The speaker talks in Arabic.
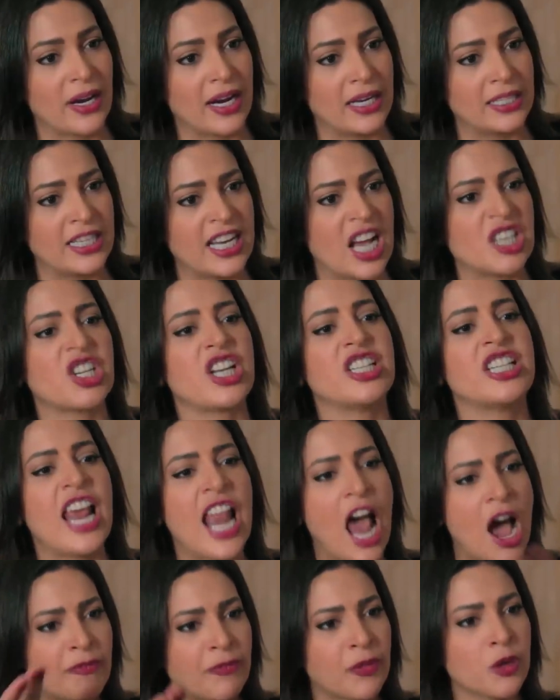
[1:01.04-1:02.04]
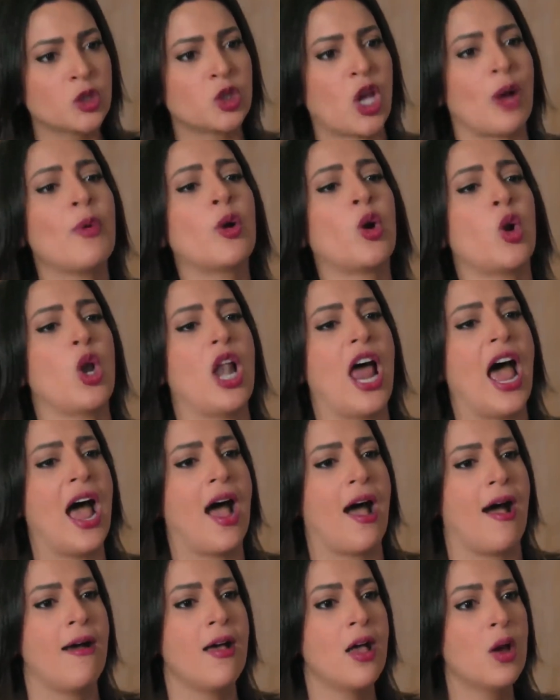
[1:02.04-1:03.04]
المجانين عشان يلهب فلوس ابوه
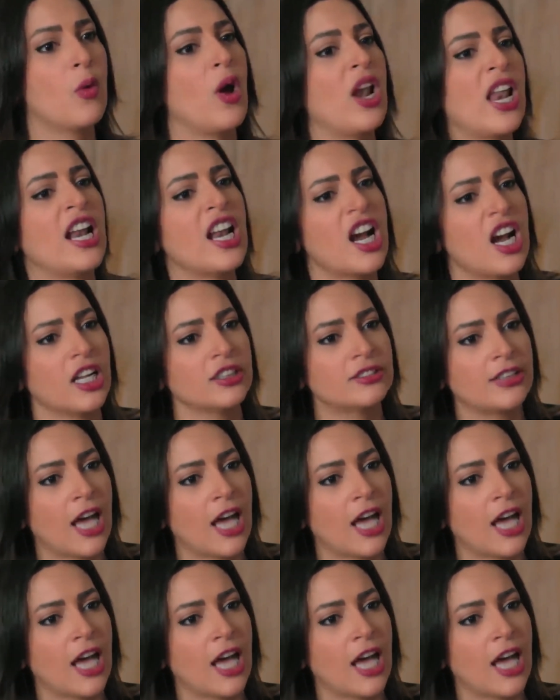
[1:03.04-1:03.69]
كلها ولا انا